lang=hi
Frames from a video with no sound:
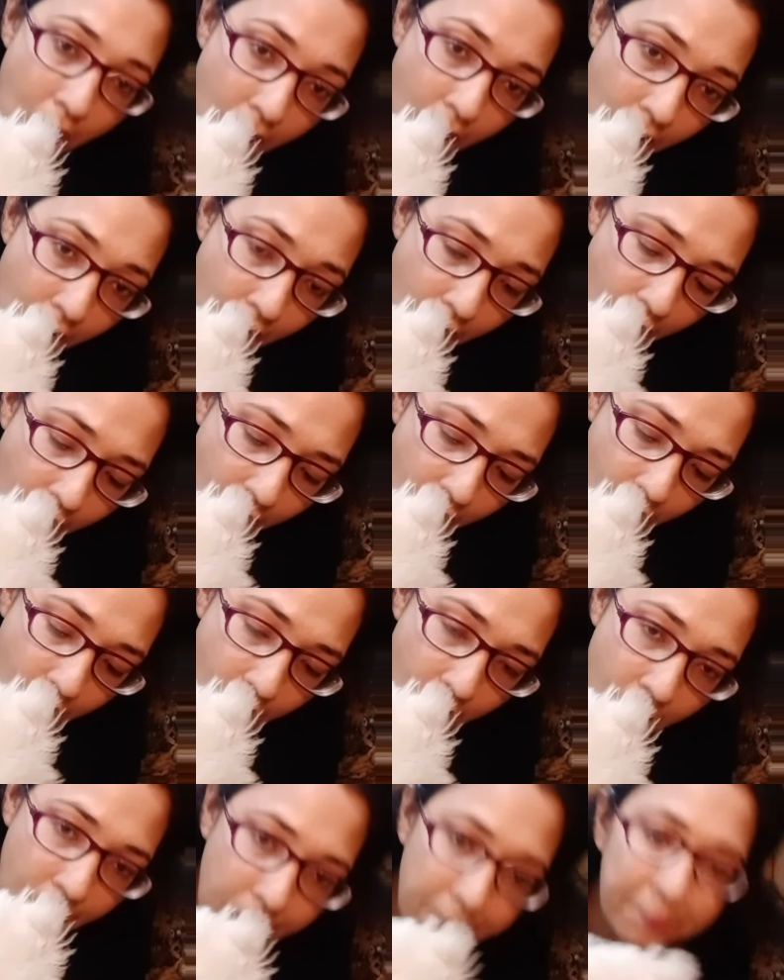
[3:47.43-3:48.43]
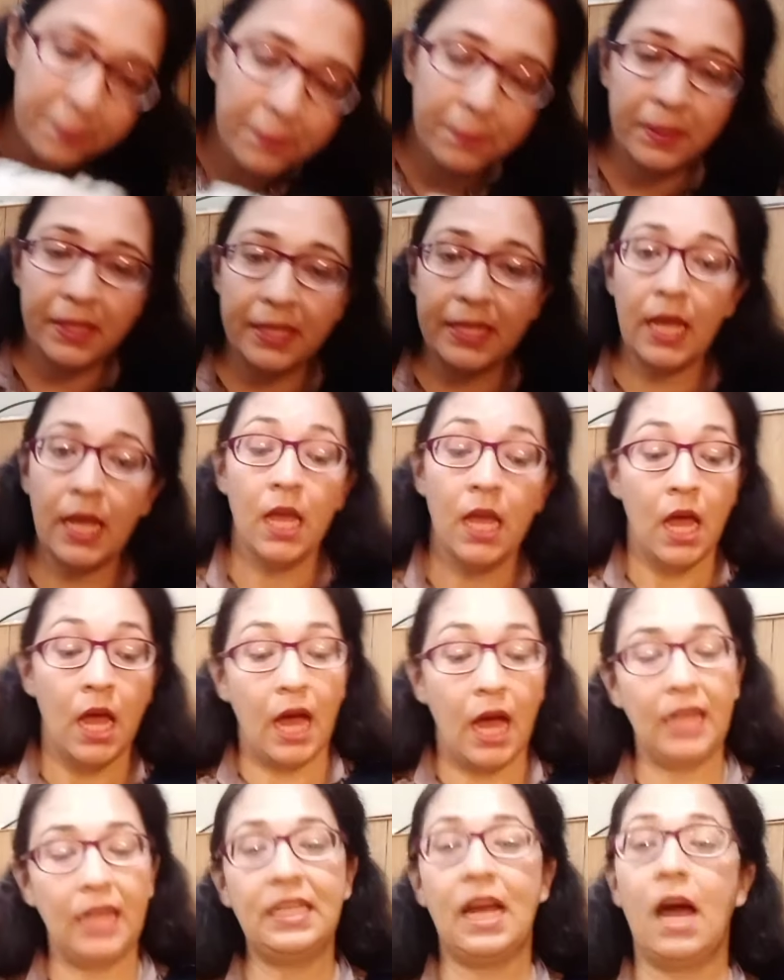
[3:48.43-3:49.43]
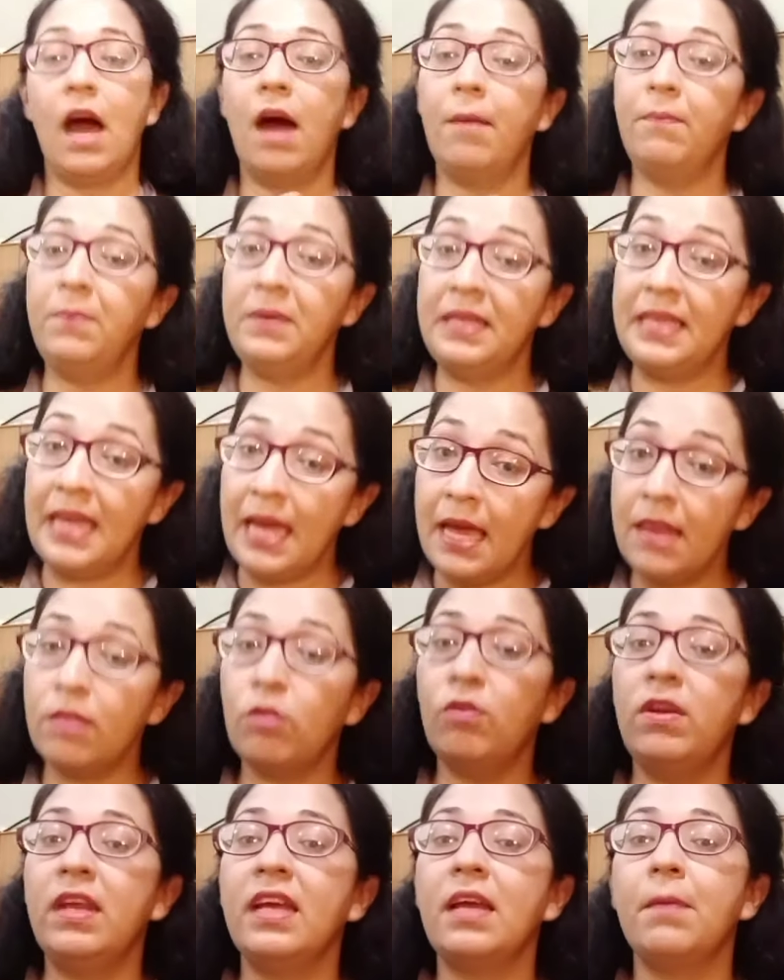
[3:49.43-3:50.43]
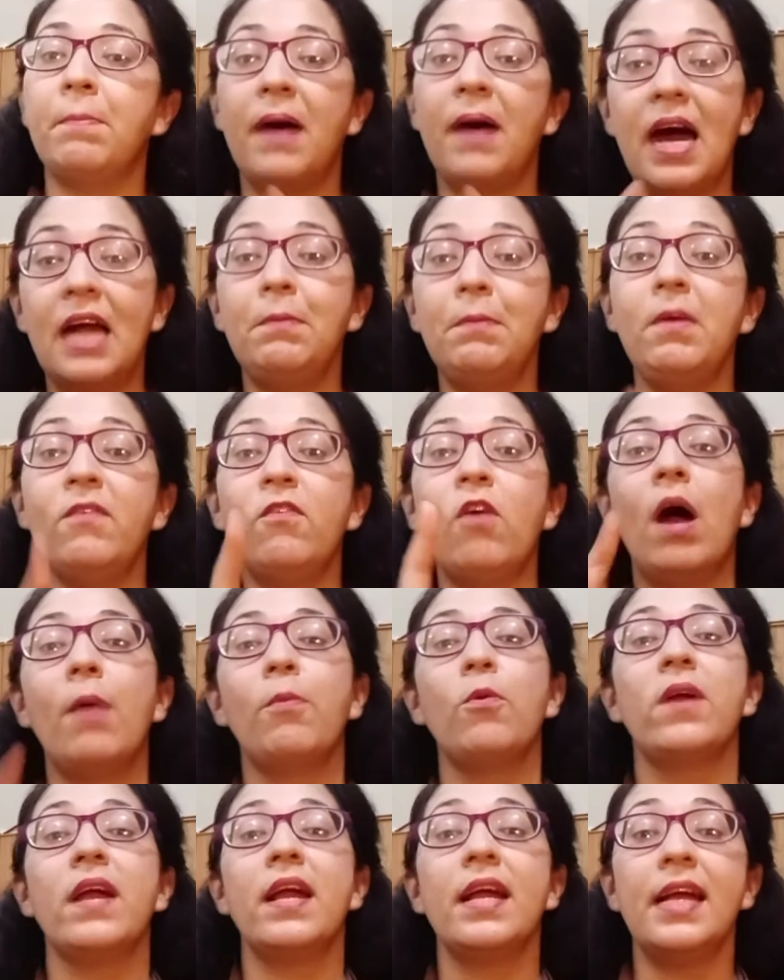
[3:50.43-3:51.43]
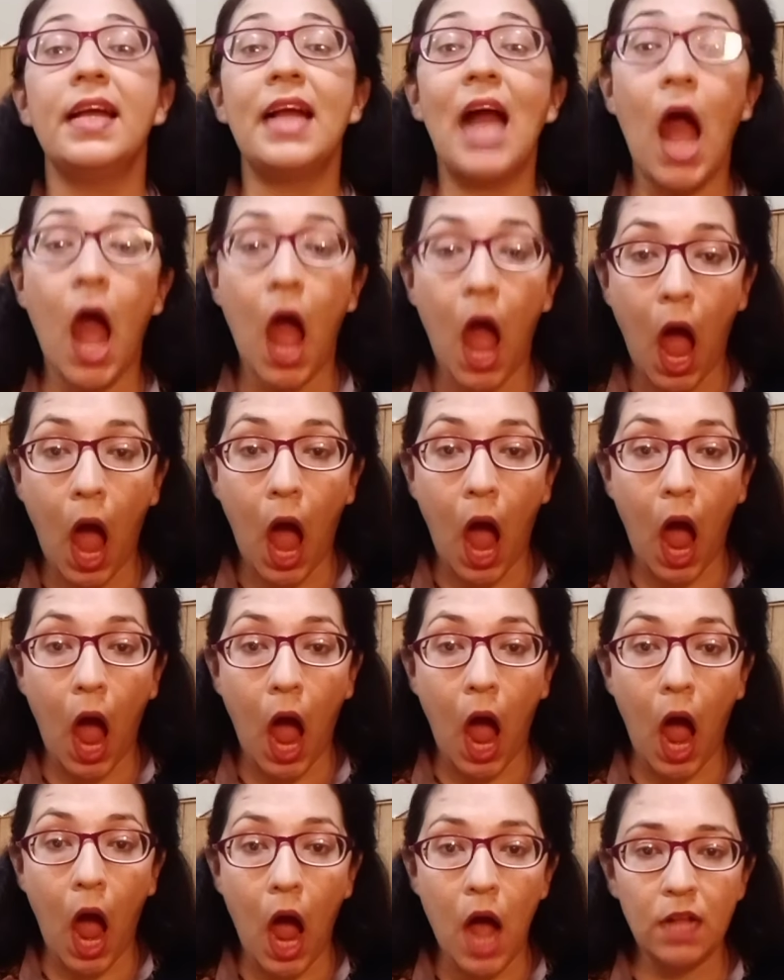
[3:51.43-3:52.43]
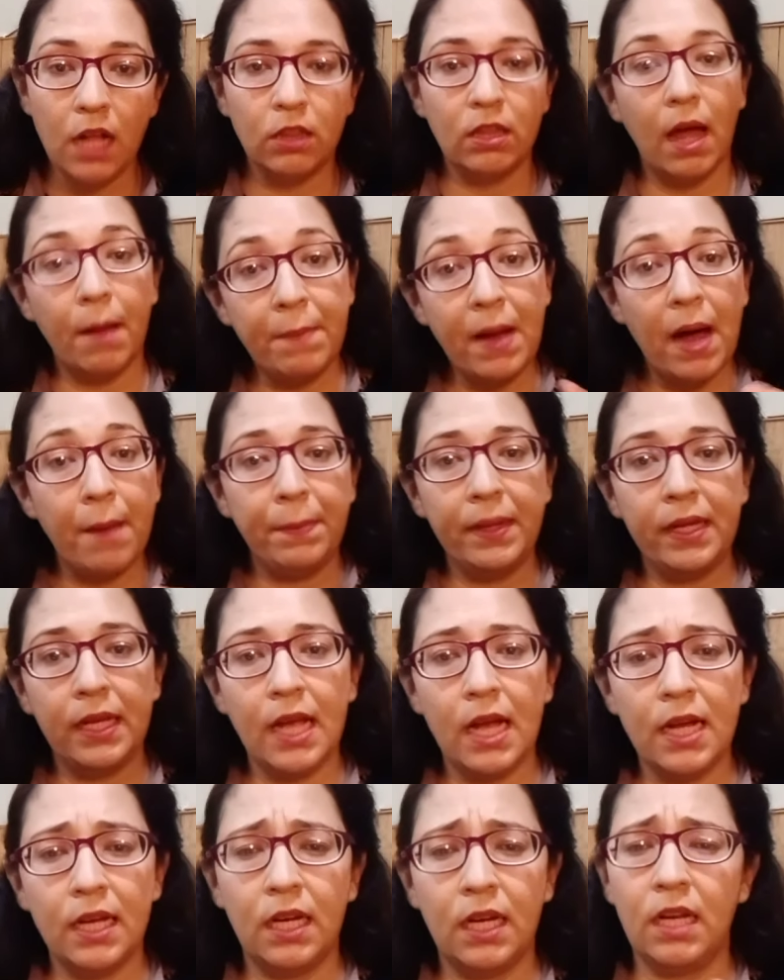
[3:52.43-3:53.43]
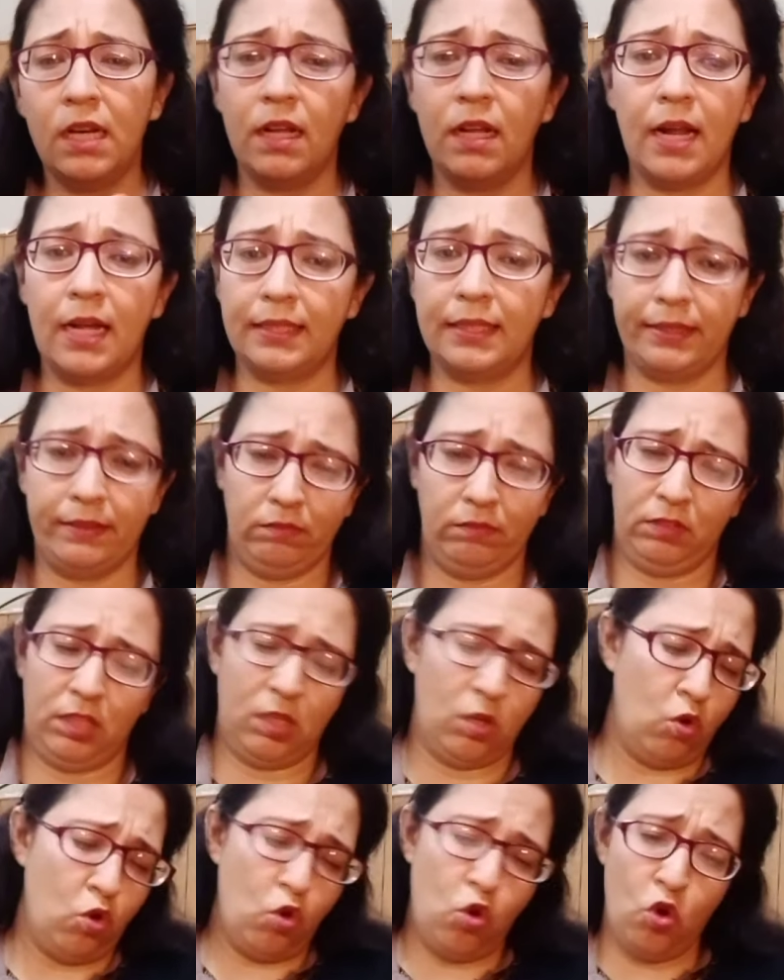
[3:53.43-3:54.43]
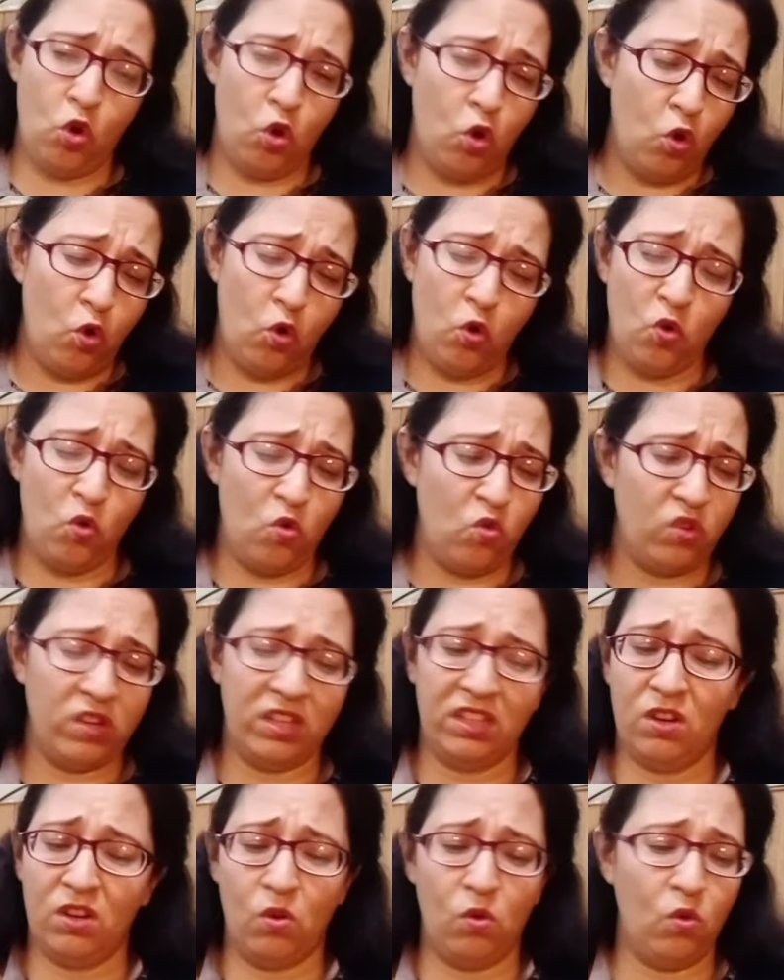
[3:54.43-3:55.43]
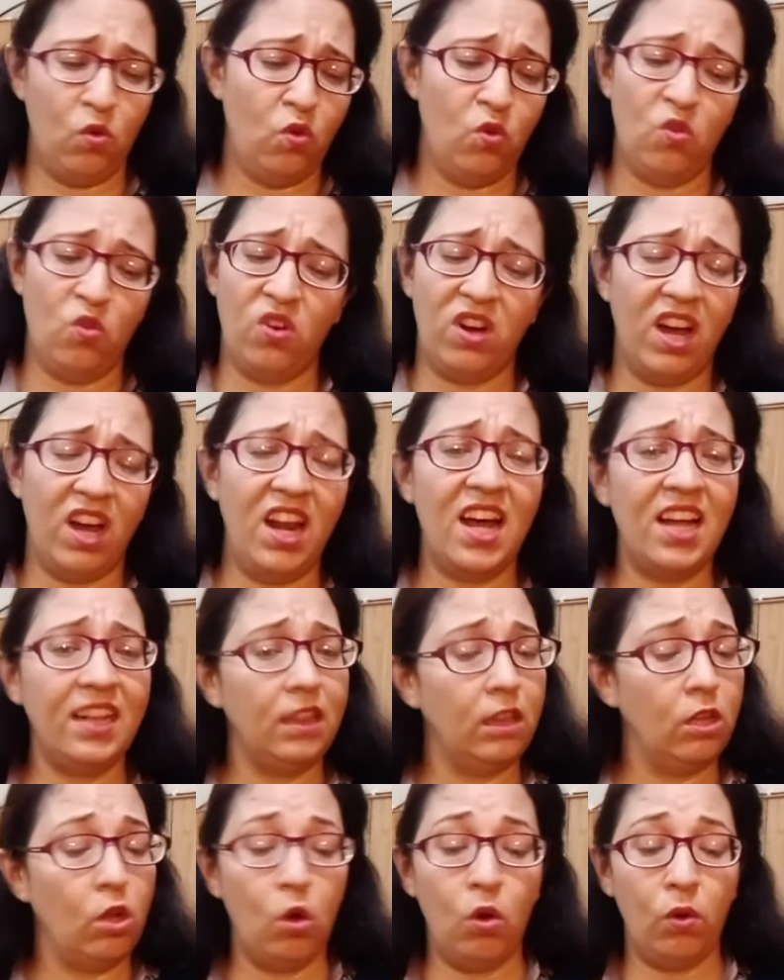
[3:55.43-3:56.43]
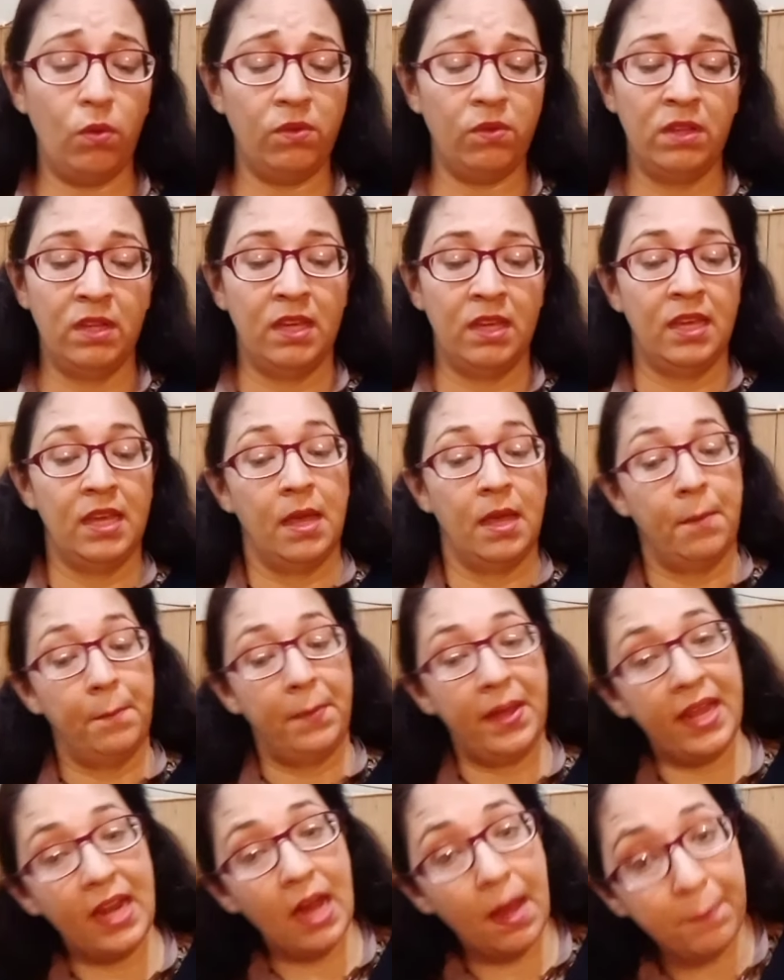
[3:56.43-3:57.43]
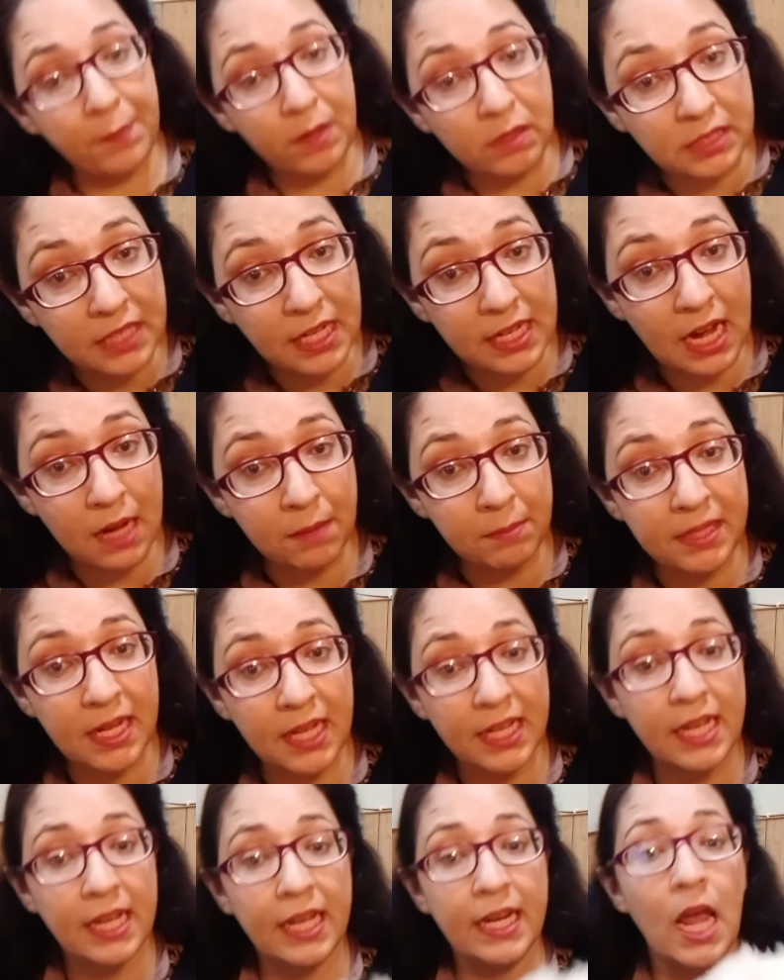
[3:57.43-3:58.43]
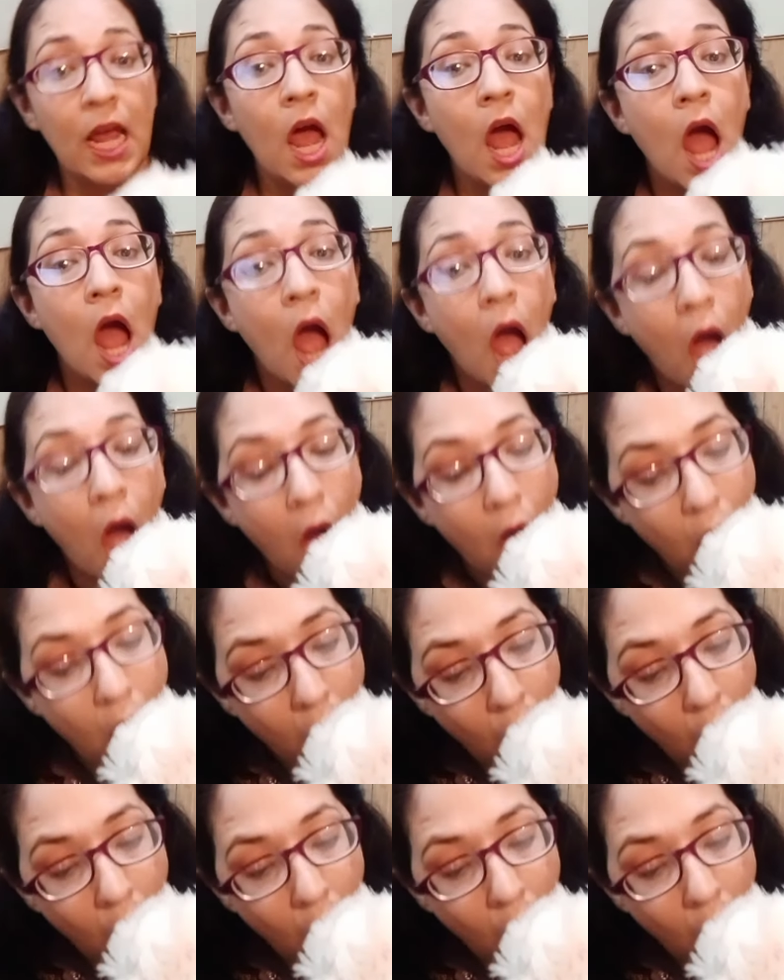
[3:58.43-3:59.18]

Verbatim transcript: आ ठीक है अच्छा अब ये सुनने के बाद भी वो आपको कहेगा तब आपने क्या करना नाराज नो नो गलत नो फिर आपने उसके कान में जाके कहना